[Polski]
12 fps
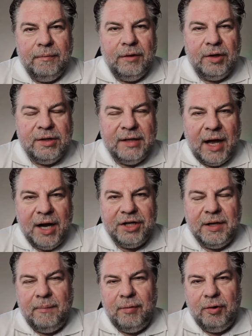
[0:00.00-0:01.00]

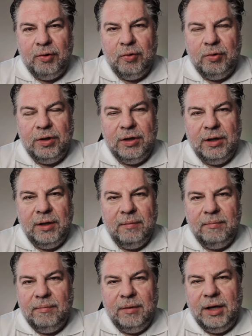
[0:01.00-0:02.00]
dostarczam produkty
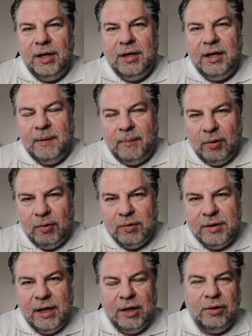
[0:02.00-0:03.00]
innych
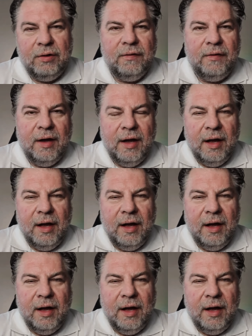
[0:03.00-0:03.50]
producentów,